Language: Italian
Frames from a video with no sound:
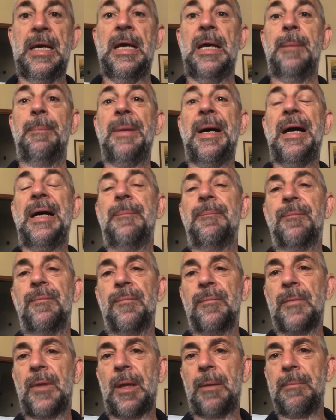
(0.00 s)
Ma
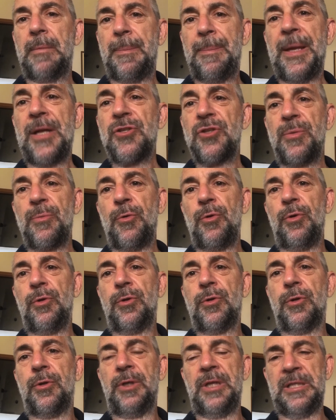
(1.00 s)
mi piace
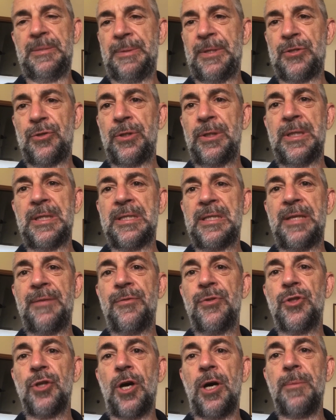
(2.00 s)
molto l'espressione di Steve
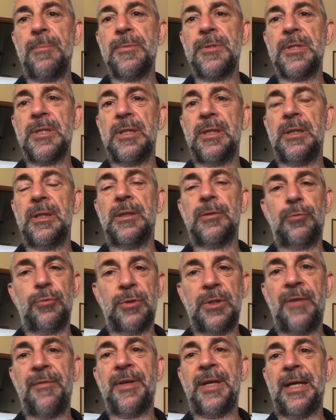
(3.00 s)
Jobs,
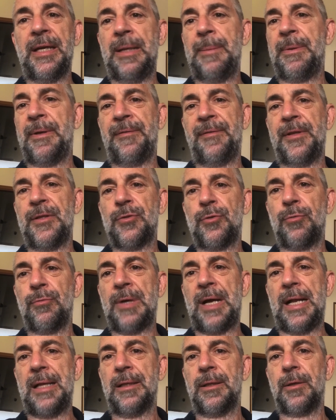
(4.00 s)
tuttavia ne preferisco un
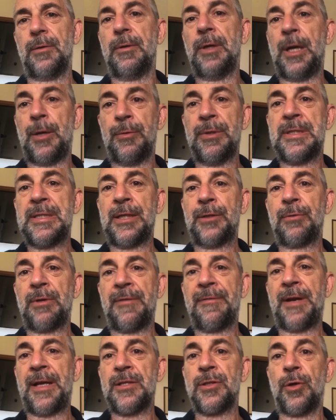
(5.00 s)
altro. E ho iniziato una
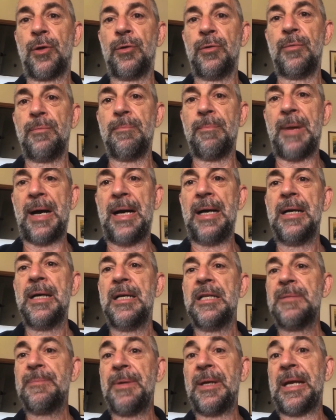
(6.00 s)
frase con un ma,
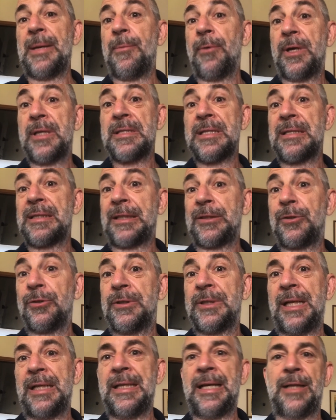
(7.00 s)
speriamo che sia stato
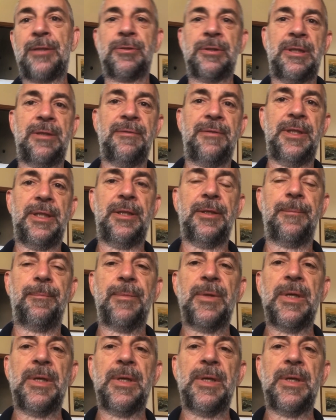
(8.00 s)
tagliato dal video.